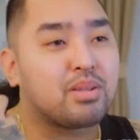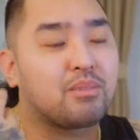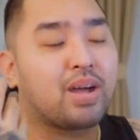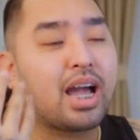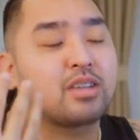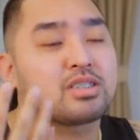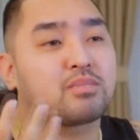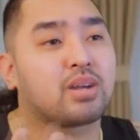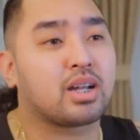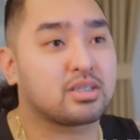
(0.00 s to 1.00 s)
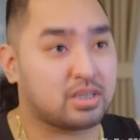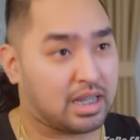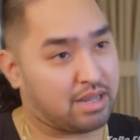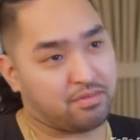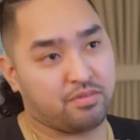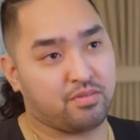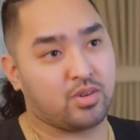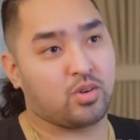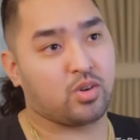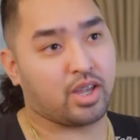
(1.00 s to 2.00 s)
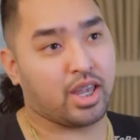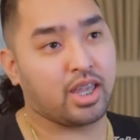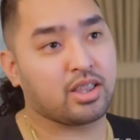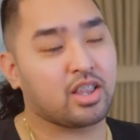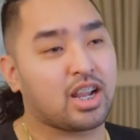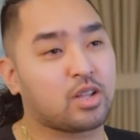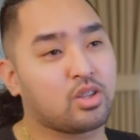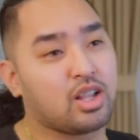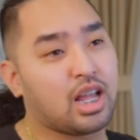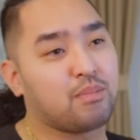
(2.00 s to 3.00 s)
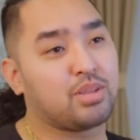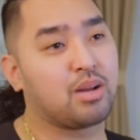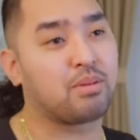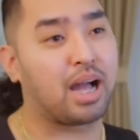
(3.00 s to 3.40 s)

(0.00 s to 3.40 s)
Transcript: kami ng maayos na mga staff. Okay? Tinrato nila kami ng